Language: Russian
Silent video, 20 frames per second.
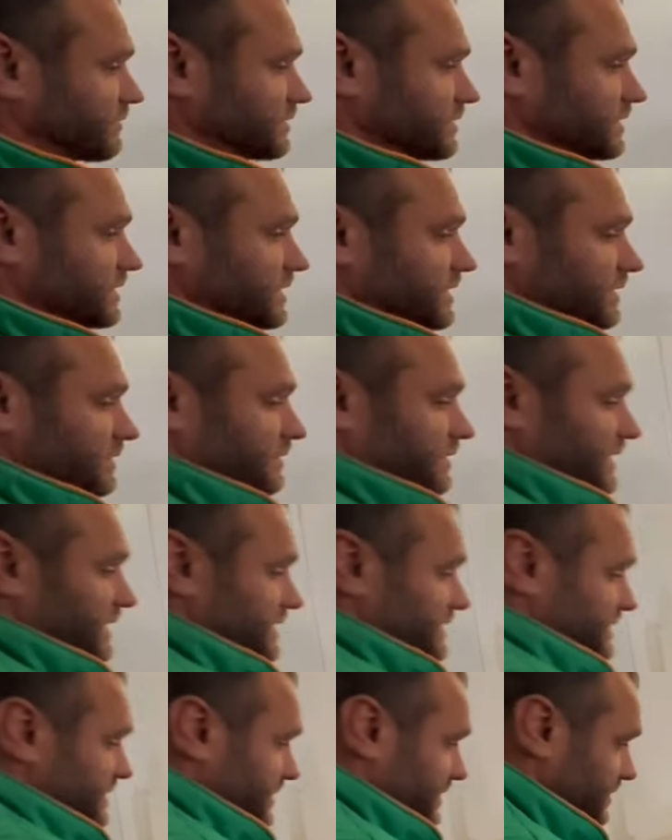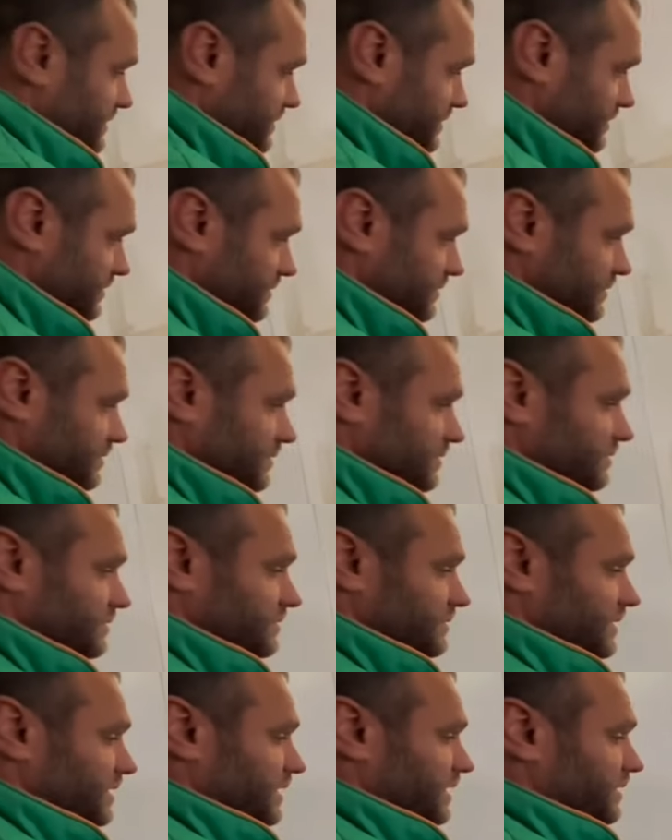вот открывается.
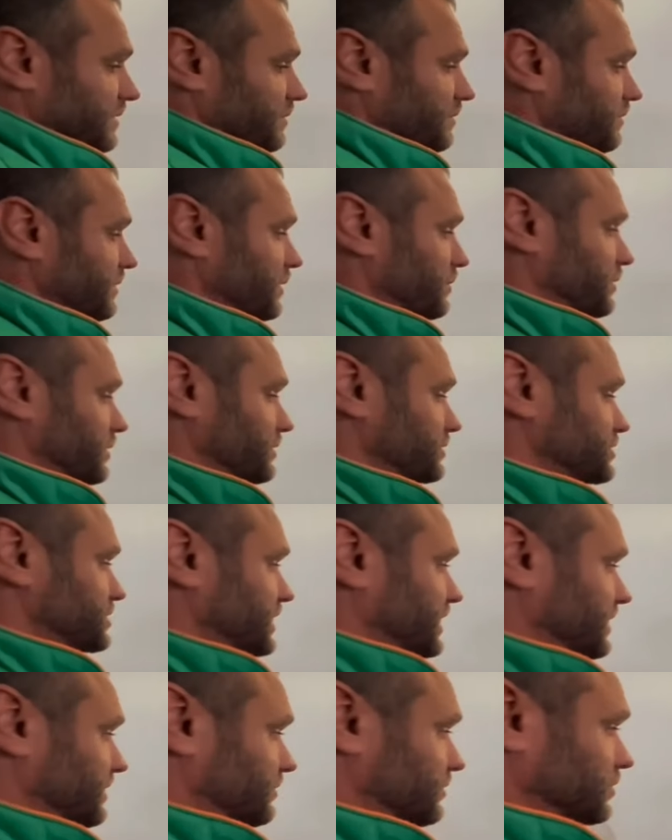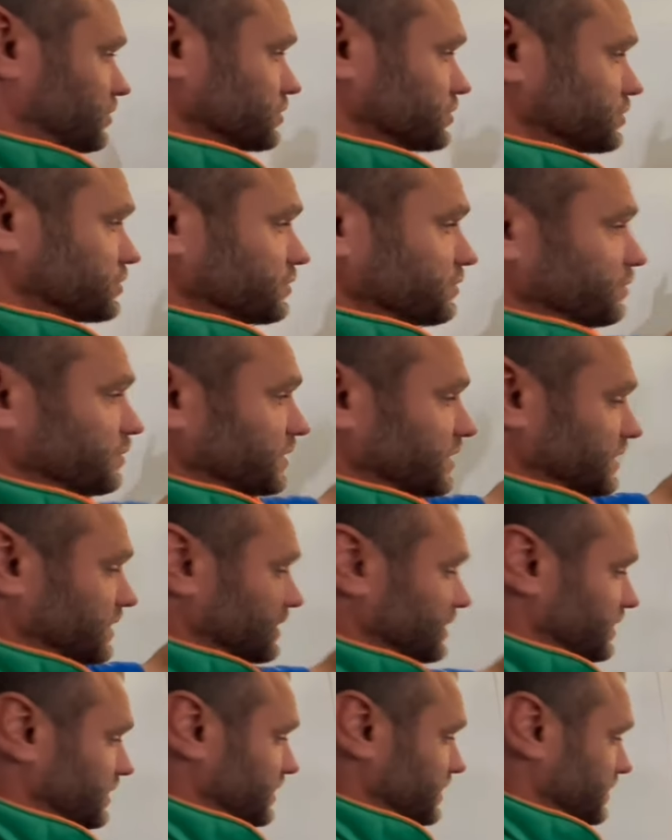И мы получаем доступ к
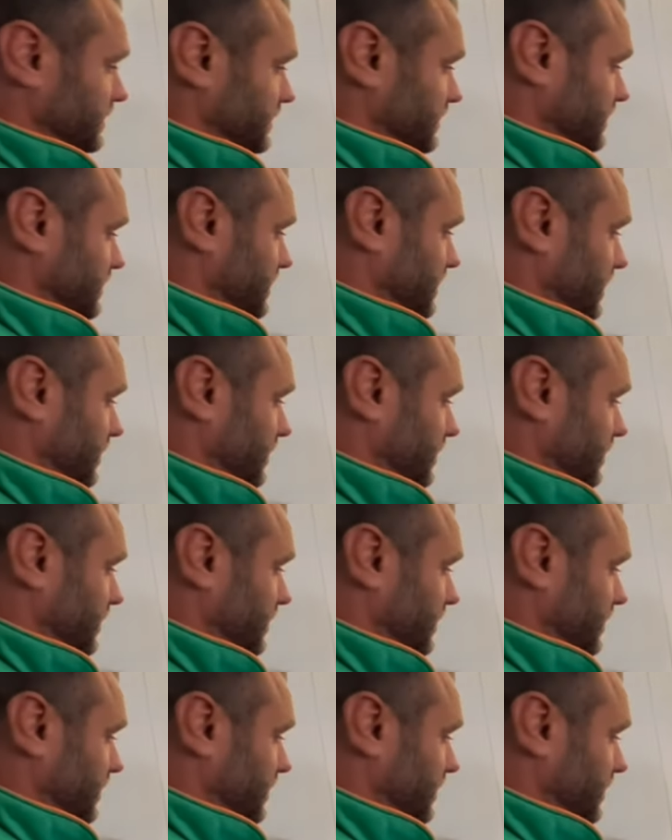э,